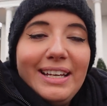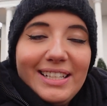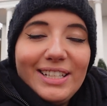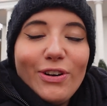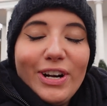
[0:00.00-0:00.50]

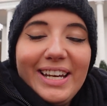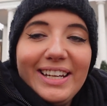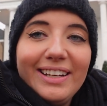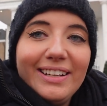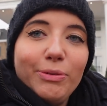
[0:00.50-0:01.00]
Dieses
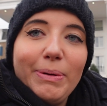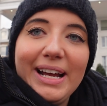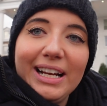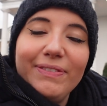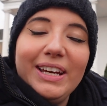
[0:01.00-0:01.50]
Wochenende
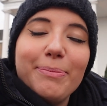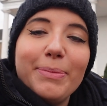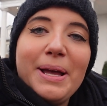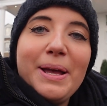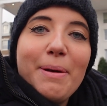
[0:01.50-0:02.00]
übernachten wir im
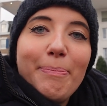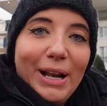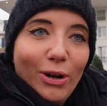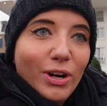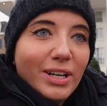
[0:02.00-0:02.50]

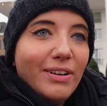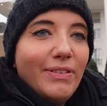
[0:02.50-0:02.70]
Belrock.